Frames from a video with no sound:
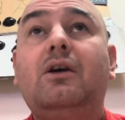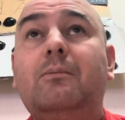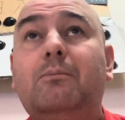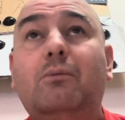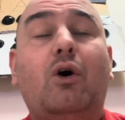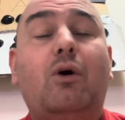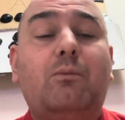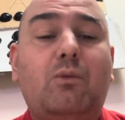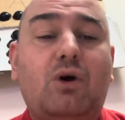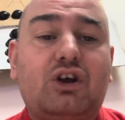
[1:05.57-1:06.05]

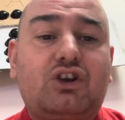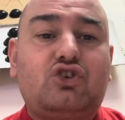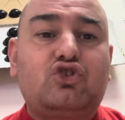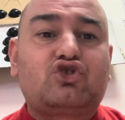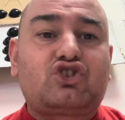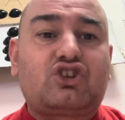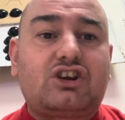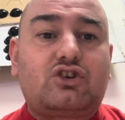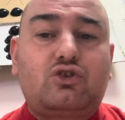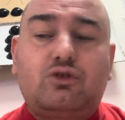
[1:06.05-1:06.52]
Mais au moins que
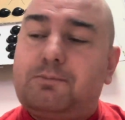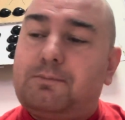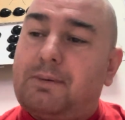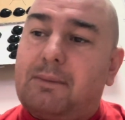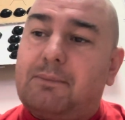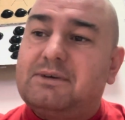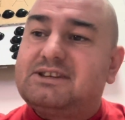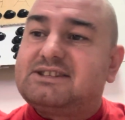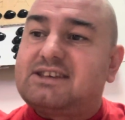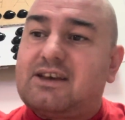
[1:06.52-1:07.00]
je récupère
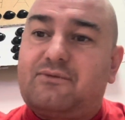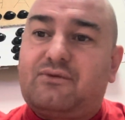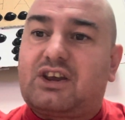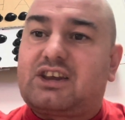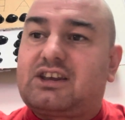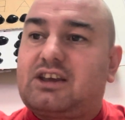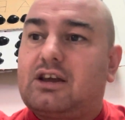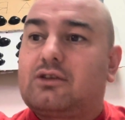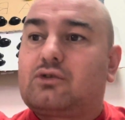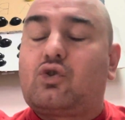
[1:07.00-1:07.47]
mes affaires
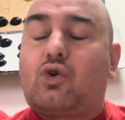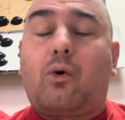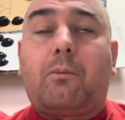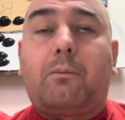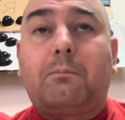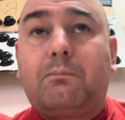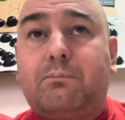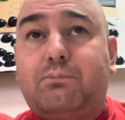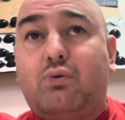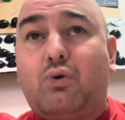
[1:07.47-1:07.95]
qu'il y a dedans.
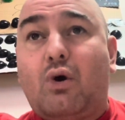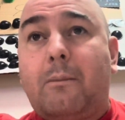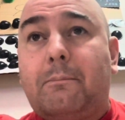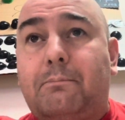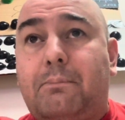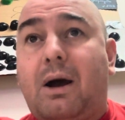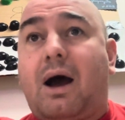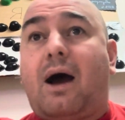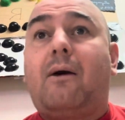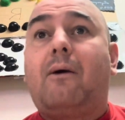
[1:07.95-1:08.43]
Point
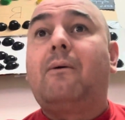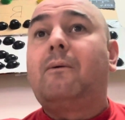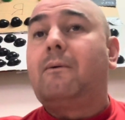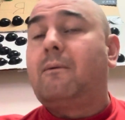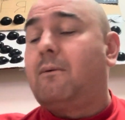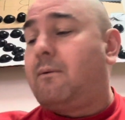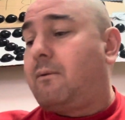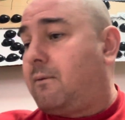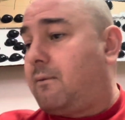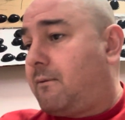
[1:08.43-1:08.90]
barre.
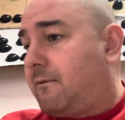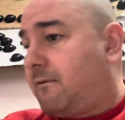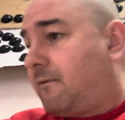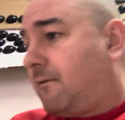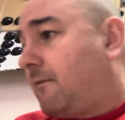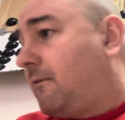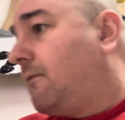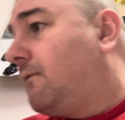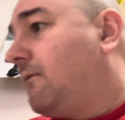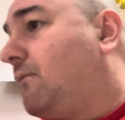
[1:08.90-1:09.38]

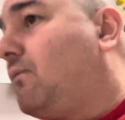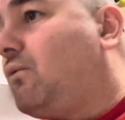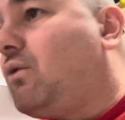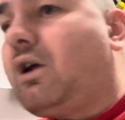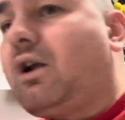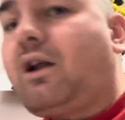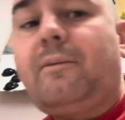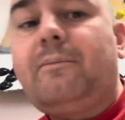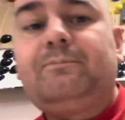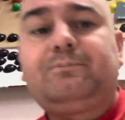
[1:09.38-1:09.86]

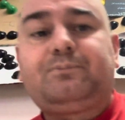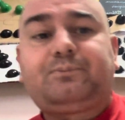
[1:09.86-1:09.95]
Voilà.